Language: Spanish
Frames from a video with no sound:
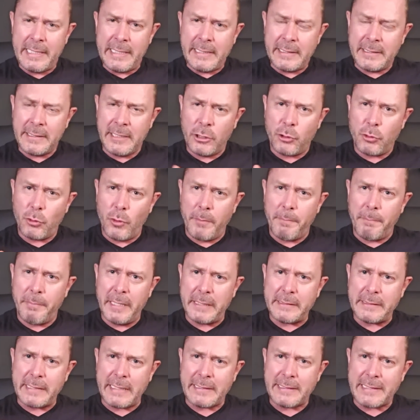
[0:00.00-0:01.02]
Si tú
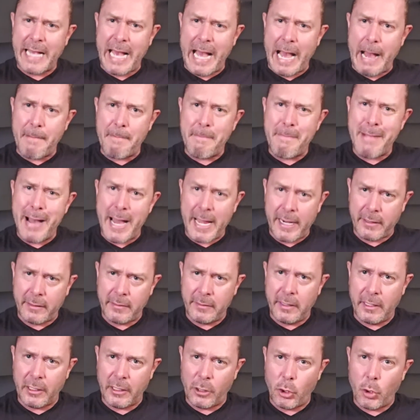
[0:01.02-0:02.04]
empiezas a
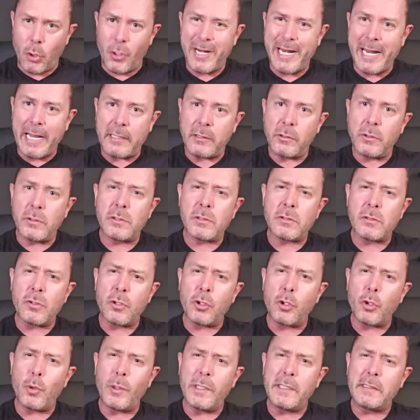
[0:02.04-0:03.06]
amarte con actos
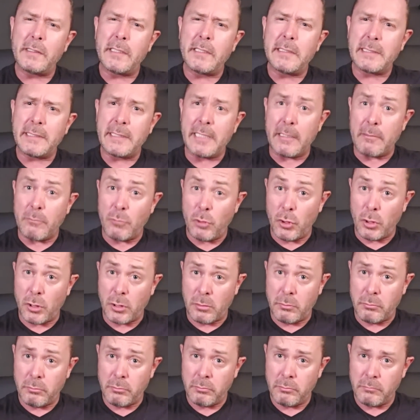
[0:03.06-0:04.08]
congruentes de amor,
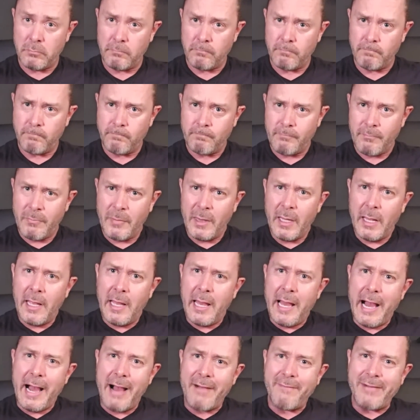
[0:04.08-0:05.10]

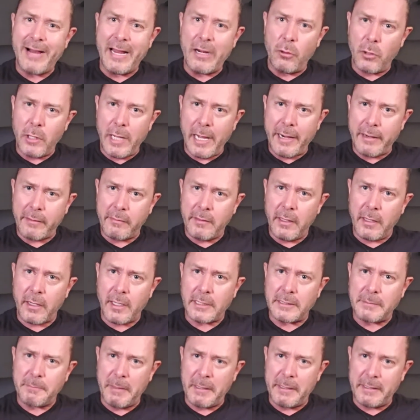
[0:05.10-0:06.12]
a valorarte, a
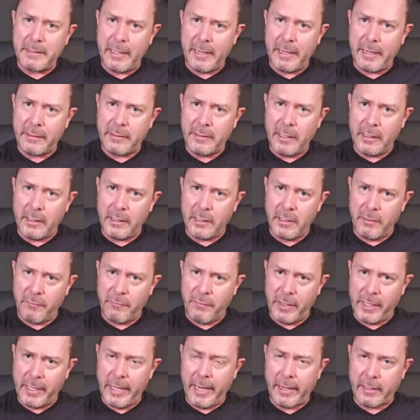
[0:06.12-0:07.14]
respetarte, a
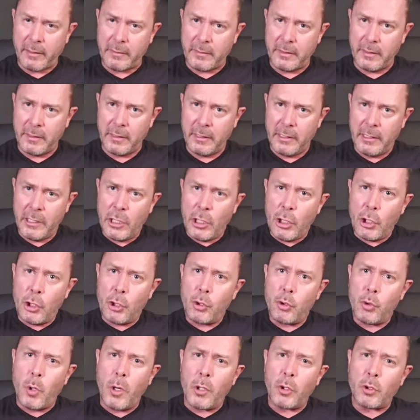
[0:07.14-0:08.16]
dignificarte,
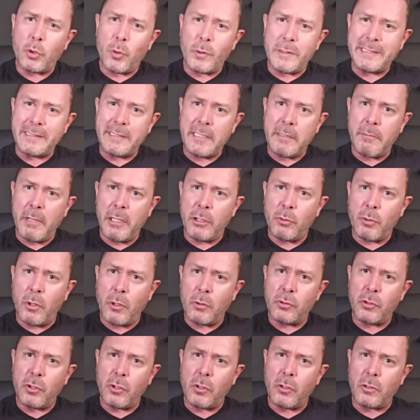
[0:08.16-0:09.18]
tu autoestima y tu
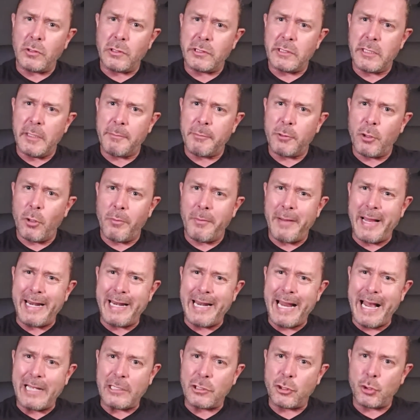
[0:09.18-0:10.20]
autoconcepto
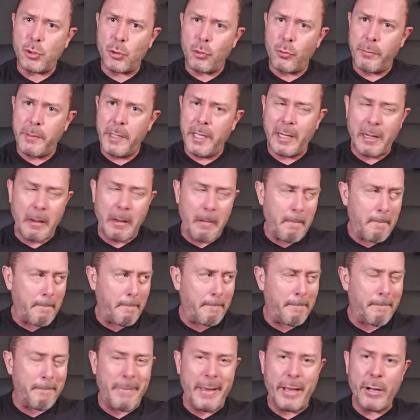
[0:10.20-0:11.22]
van a subir
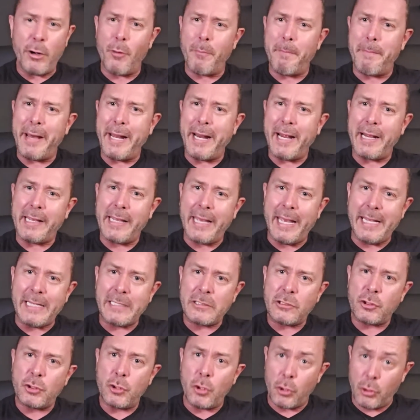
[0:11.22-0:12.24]
pero para que
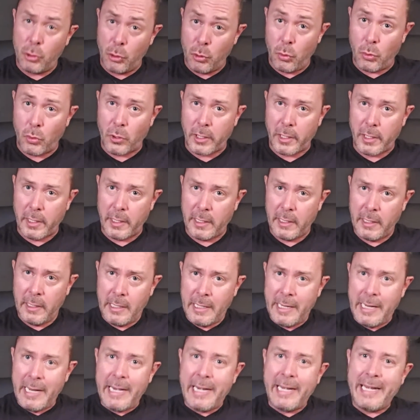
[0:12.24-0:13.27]
esto ocurra,
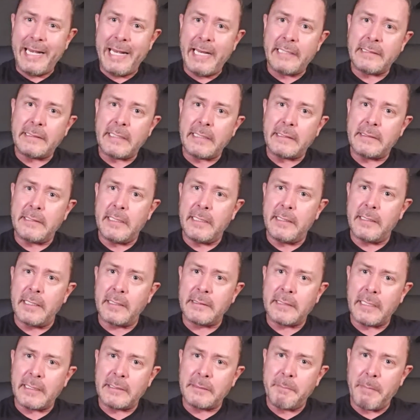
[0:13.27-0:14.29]

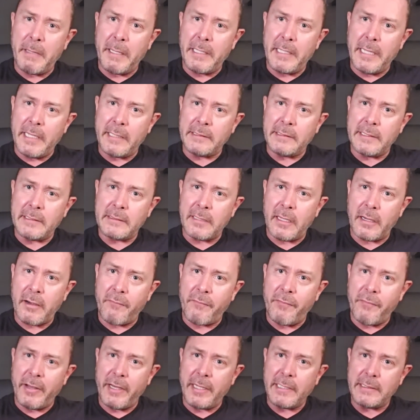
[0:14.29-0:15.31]
necesitas experiencias de
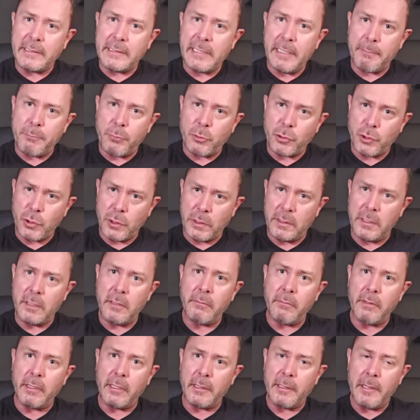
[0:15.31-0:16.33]
referencia
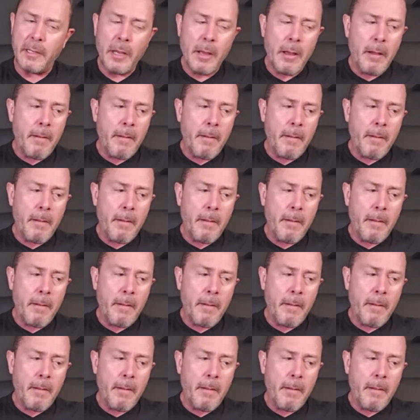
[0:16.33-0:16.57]
positiva.